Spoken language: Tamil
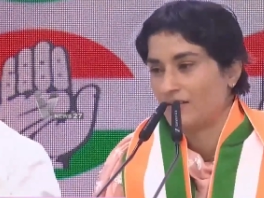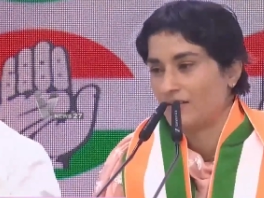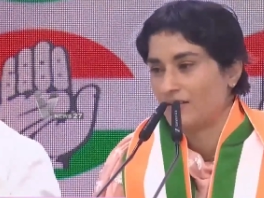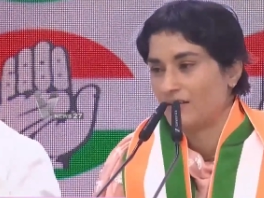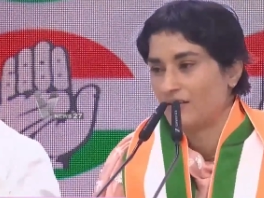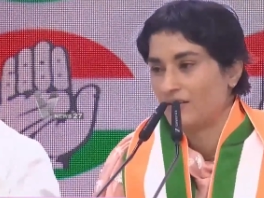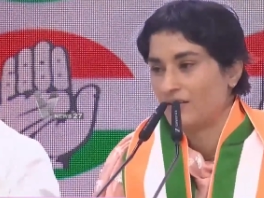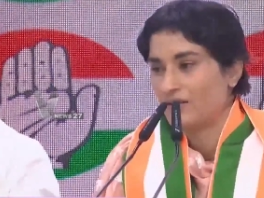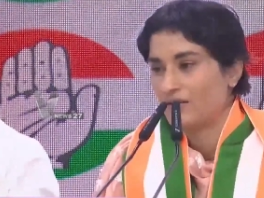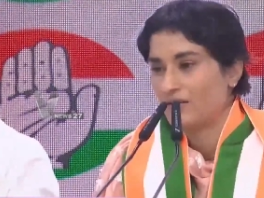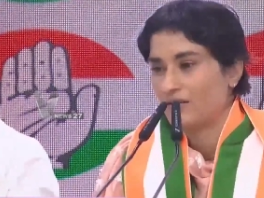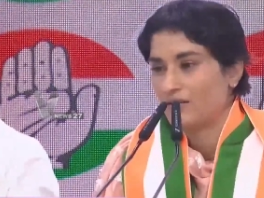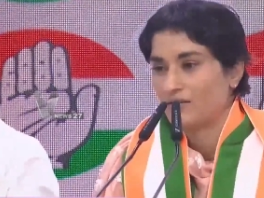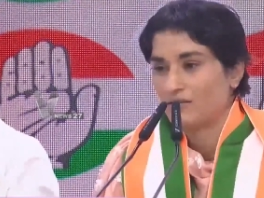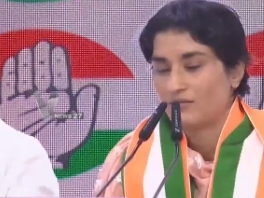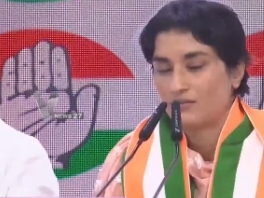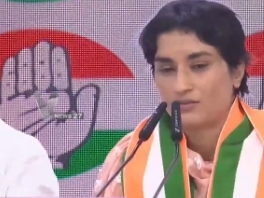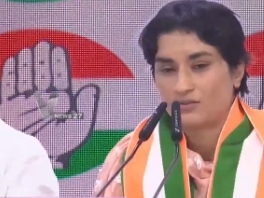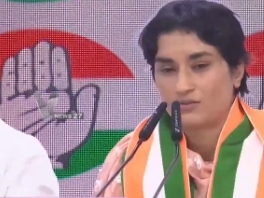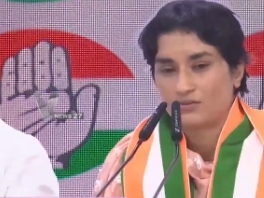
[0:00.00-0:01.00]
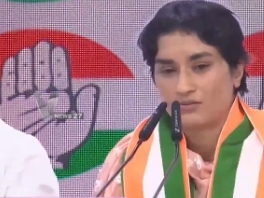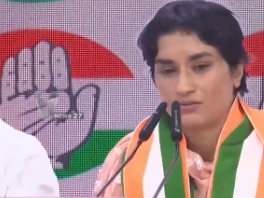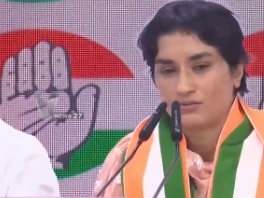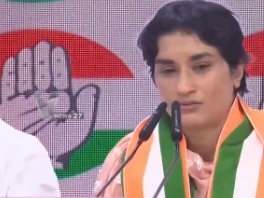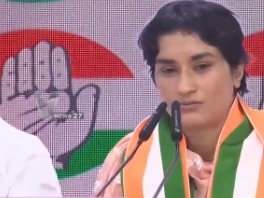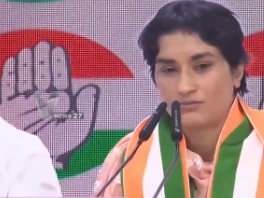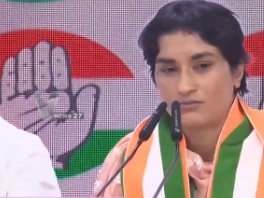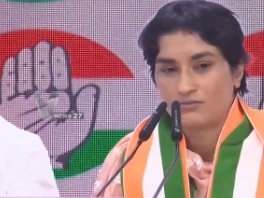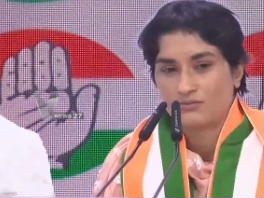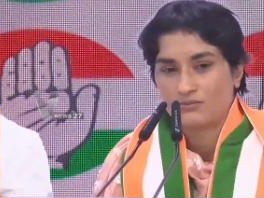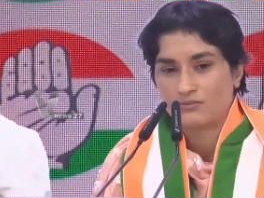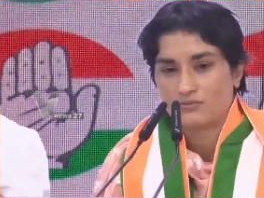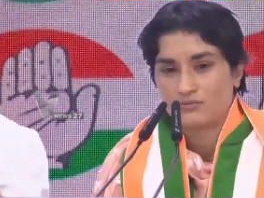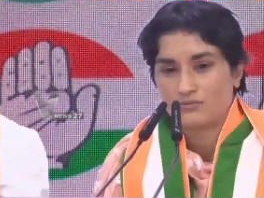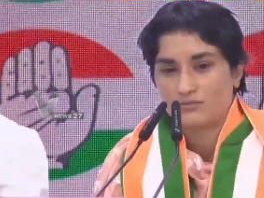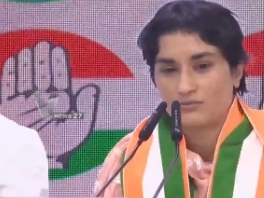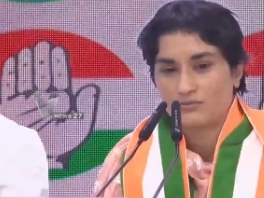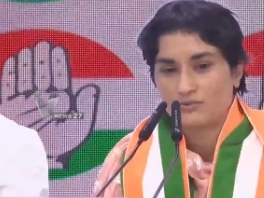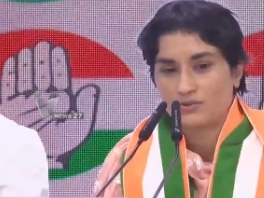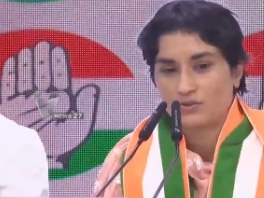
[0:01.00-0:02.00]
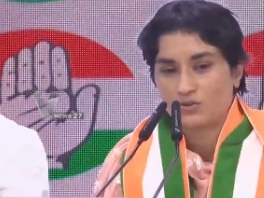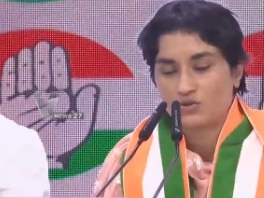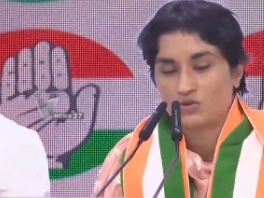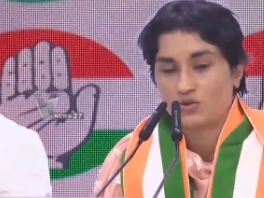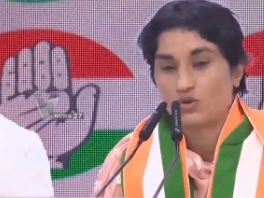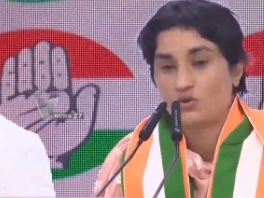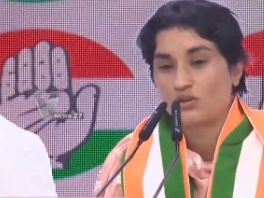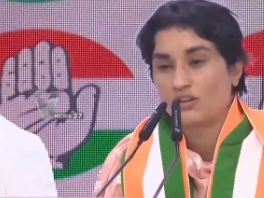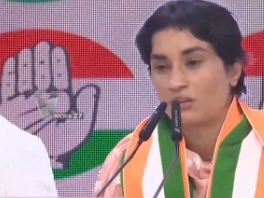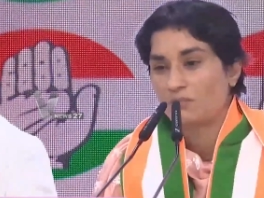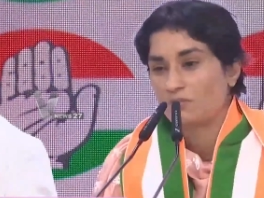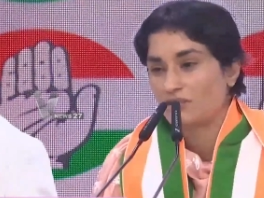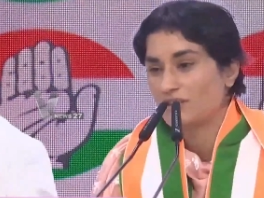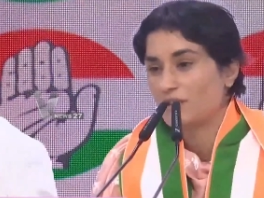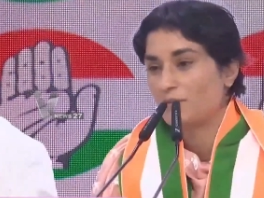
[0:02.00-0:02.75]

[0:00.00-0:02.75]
இதற்காக தனது வேட்புமனுவை நாளை தாக்கல் செய்கிறார்